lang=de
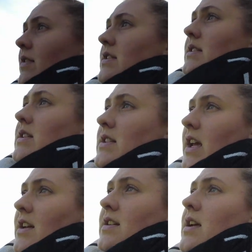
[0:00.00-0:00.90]
weil sie sich
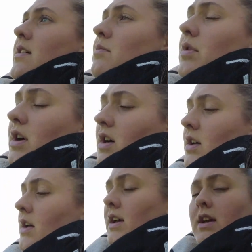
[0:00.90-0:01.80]
denkt, boah,
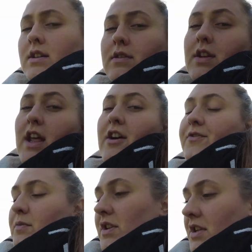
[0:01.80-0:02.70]
die
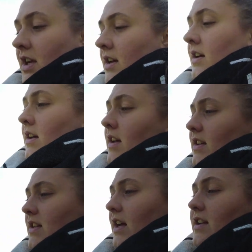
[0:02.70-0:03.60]
nervt mich.
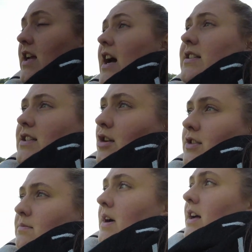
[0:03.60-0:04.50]
Ich kann nicht
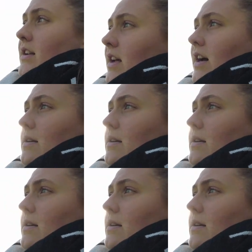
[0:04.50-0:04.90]
80.000 Mal in der